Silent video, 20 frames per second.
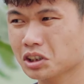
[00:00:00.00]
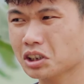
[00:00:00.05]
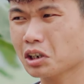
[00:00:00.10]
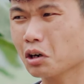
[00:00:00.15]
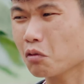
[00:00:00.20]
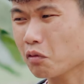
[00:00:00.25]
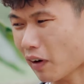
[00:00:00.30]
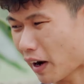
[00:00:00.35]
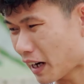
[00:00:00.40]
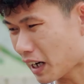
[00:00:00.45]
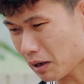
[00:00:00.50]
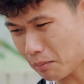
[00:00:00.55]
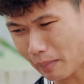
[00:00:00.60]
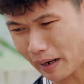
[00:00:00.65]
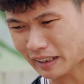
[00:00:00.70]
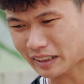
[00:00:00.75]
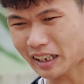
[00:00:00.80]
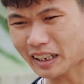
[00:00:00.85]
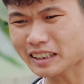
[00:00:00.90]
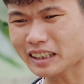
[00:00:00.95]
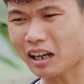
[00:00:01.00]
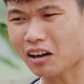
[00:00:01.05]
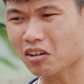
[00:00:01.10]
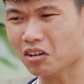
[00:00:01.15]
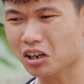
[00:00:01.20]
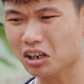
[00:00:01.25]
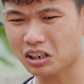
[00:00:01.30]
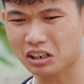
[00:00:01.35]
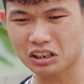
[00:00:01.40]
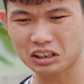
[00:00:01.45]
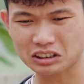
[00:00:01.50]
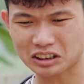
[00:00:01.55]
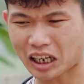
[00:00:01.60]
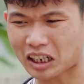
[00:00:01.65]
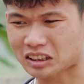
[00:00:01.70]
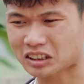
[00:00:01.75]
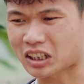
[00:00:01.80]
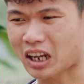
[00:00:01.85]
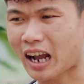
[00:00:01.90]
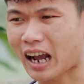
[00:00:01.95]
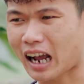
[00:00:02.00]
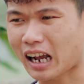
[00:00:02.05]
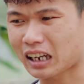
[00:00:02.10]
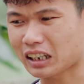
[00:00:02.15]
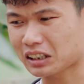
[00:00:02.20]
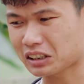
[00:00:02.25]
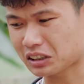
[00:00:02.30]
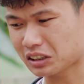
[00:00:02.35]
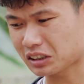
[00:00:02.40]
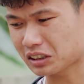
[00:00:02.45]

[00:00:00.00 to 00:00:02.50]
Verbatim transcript: Chứ không phải là mày thấy tao ờ, thật thà